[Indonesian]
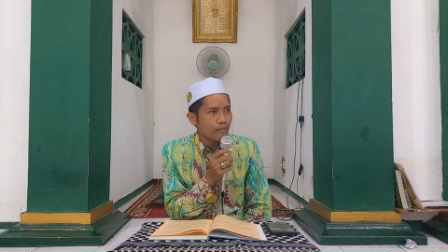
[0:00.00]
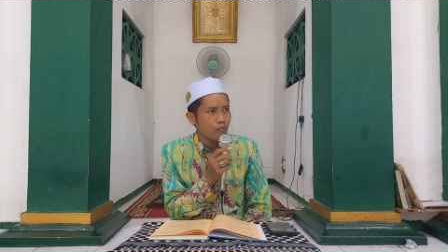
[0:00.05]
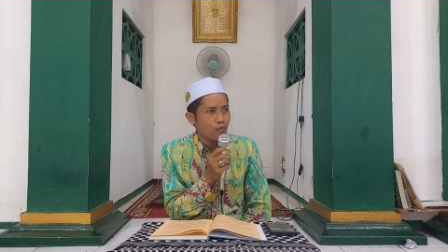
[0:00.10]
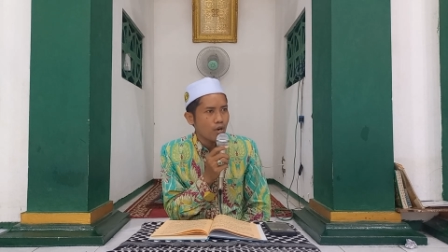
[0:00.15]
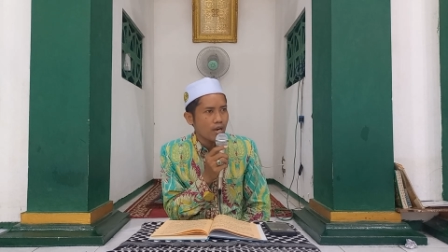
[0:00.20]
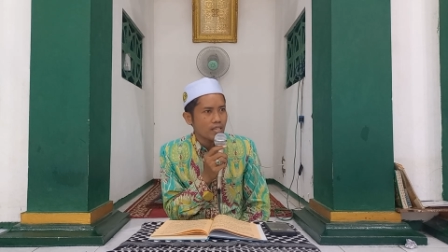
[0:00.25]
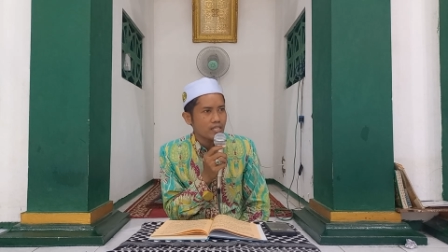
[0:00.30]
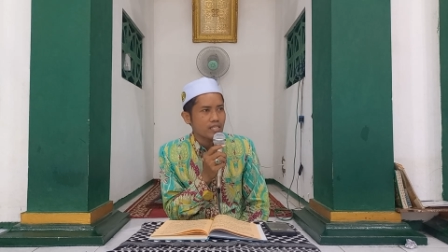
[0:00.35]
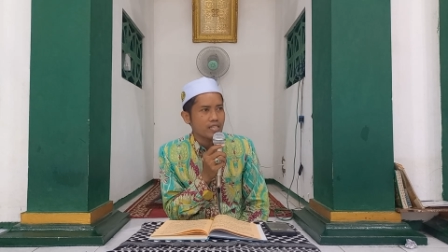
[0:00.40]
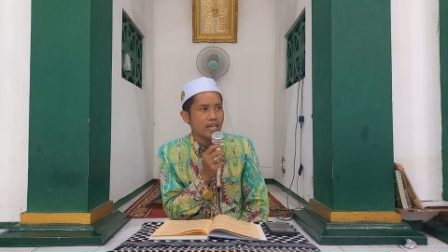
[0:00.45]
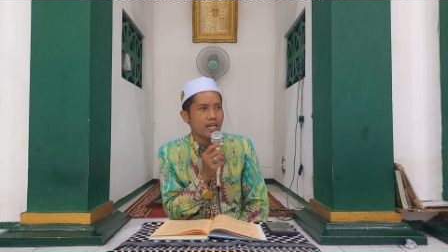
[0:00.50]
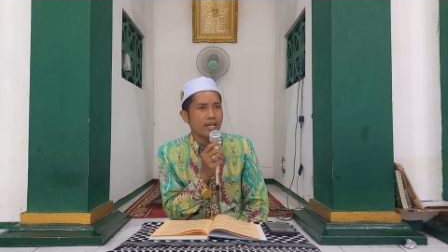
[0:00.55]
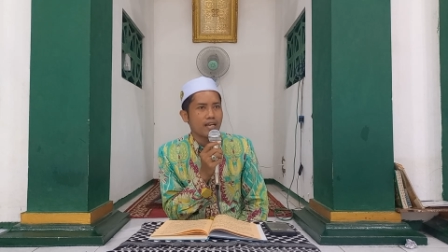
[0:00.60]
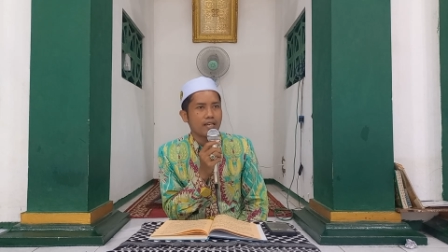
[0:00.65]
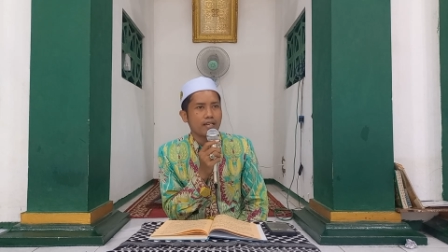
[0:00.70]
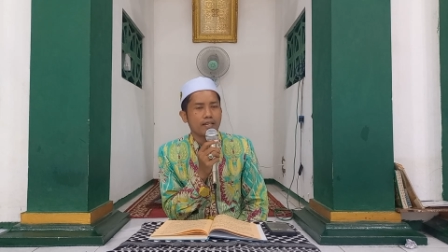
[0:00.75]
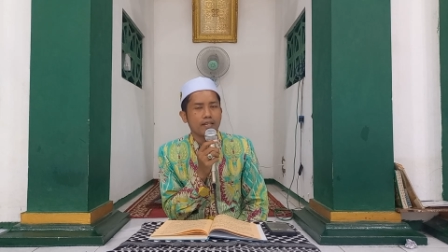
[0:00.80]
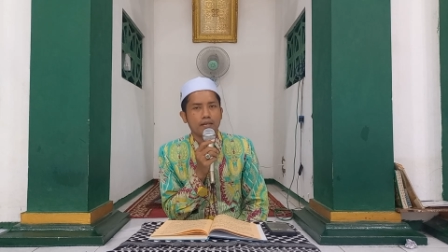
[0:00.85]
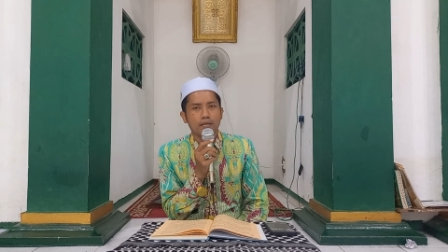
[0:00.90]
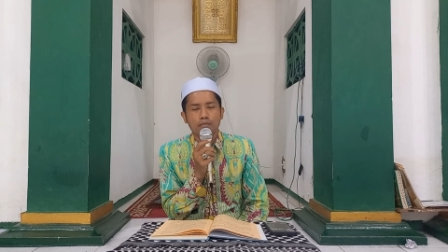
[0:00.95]

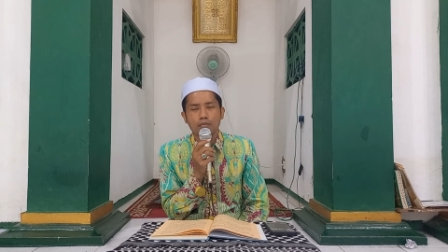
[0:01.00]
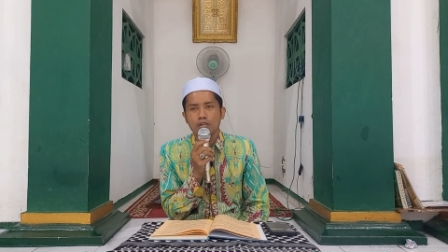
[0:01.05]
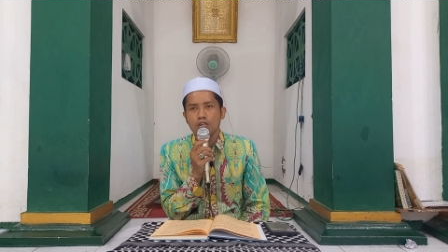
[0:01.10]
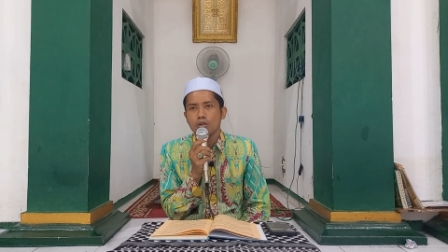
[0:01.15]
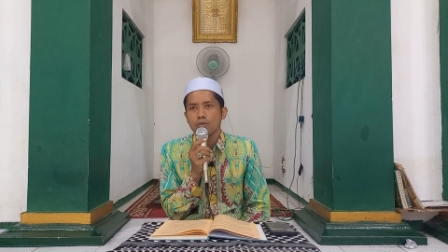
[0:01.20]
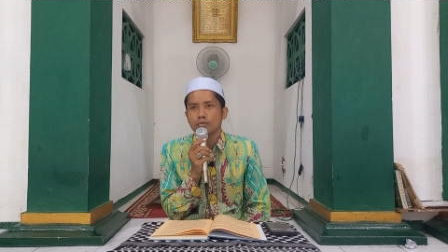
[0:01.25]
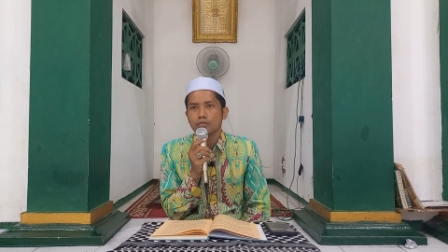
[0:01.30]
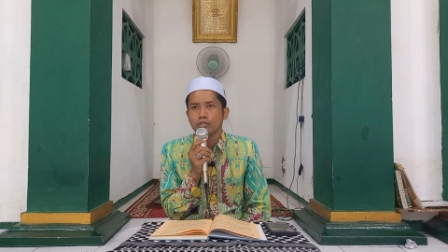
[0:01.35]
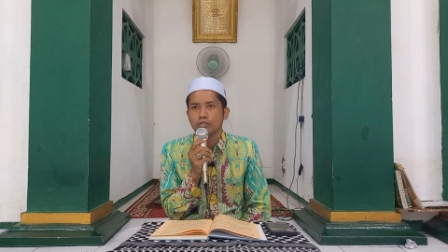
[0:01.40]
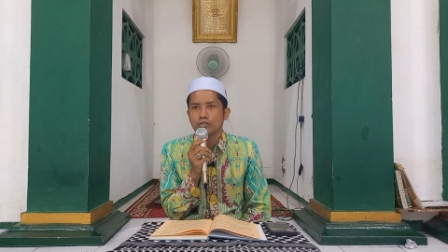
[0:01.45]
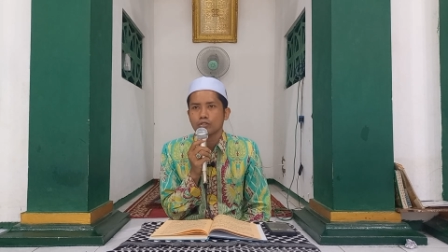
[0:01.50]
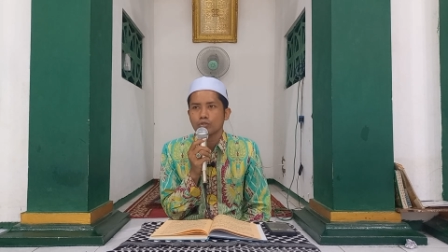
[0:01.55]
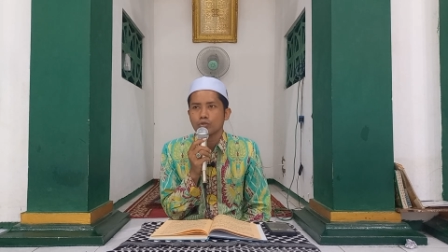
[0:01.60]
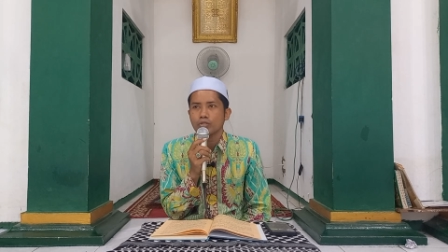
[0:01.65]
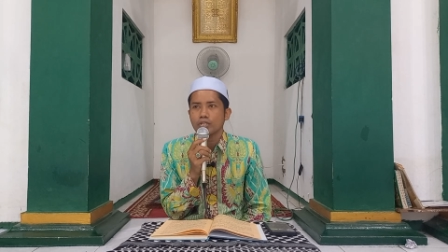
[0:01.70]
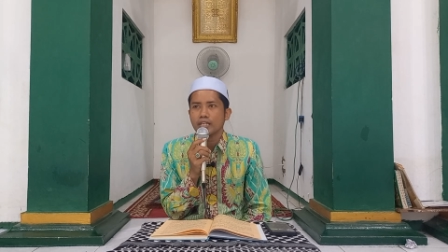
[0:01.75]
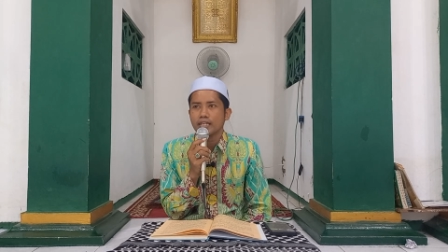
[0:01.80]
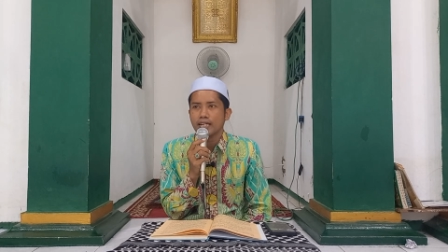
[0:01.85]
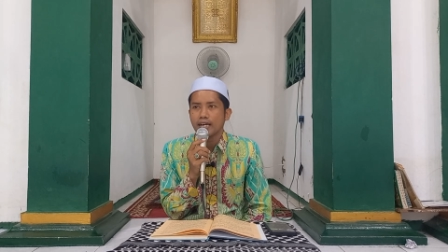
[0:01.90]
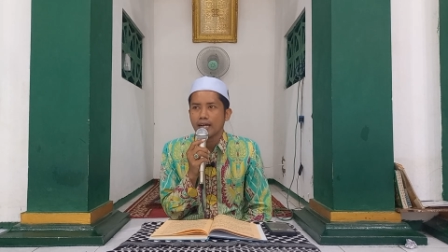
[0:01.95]
puasa belum
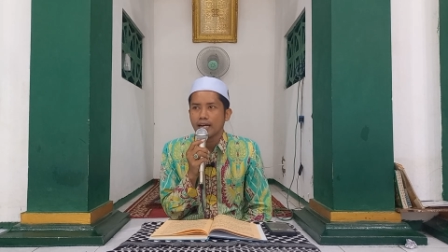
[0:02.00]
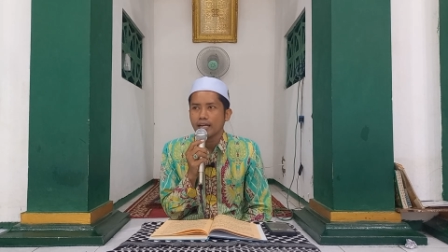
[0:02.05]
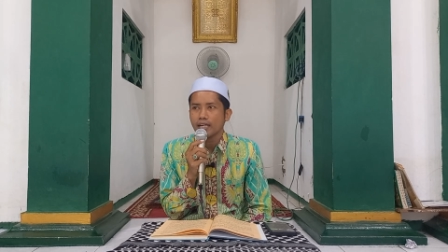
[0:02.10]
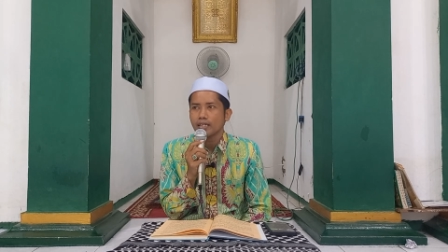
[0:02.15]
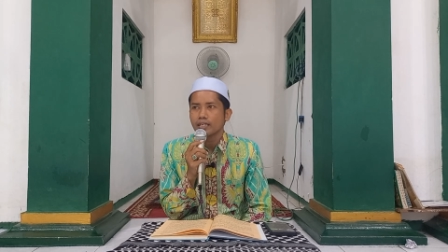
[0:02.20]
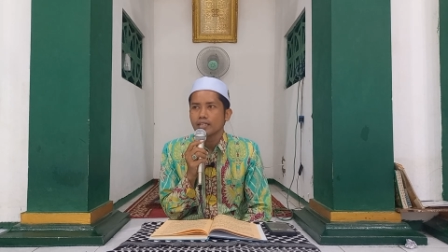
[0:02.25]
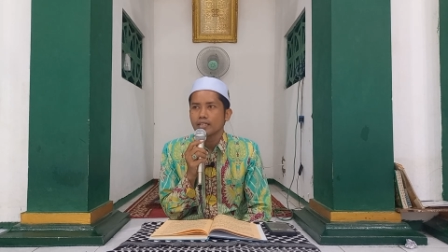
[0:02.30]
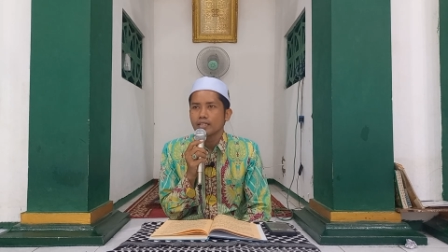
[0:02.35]
tentu didak,